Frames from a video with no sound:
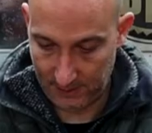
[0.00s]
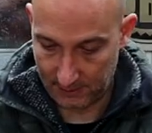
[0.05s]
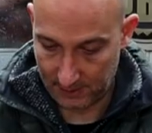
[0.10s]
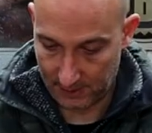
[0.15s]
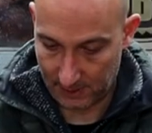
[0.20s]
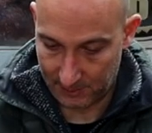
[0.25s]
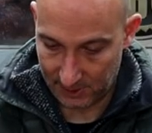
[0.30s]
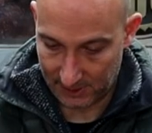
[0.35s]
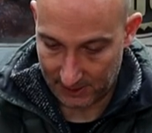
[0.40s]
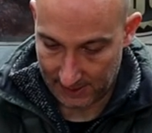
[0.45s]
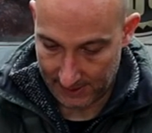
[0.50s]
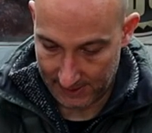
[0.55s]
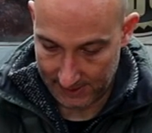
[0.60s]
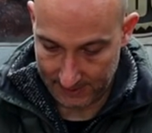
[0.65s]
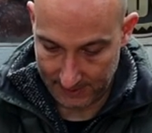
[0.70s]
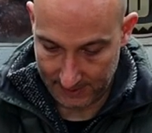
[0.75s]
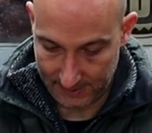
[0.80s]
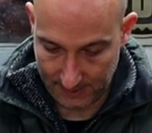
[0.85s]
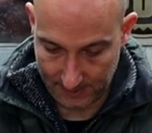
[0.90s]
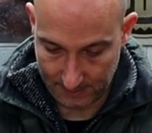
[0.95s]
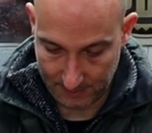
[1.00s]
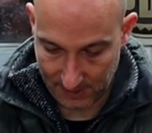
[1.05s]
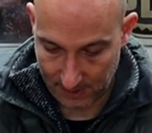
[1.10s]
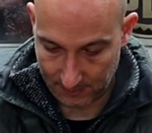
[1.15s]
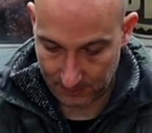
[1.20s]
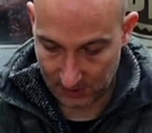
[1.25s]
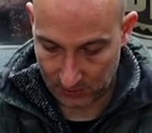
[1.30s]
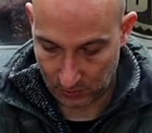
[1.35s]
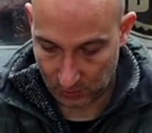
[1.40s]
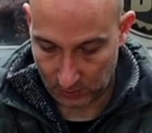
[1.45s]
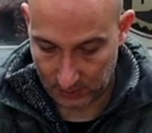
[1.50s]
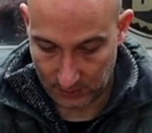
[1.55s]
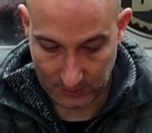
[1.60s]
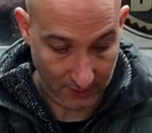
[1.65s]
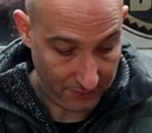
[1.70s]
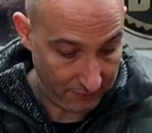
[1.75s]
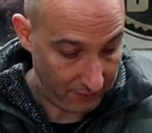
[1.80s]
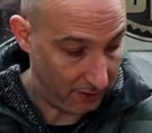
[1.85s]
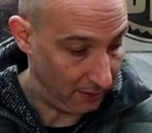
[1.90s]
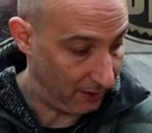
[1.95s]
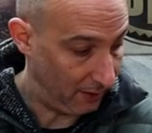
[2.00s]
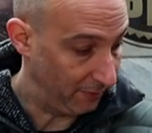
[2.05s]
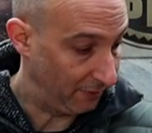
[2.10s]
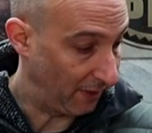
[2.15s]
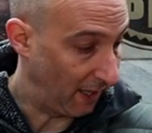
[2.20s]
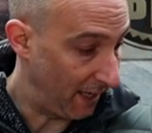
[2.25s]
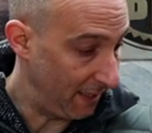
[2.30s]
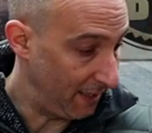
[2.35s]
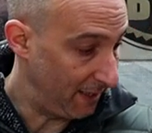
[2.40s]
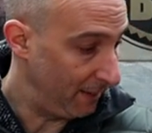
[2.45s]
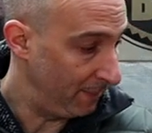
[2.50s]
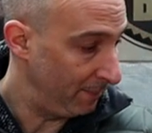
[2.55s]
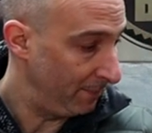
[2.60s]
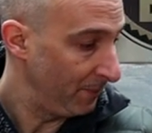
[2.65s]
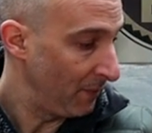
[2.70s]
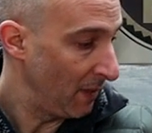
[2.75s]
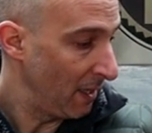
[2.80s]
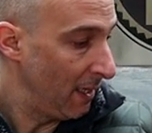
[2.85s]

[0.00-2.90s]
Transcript: die wir damit reingegeben haben. Das sollte definitiv reichen.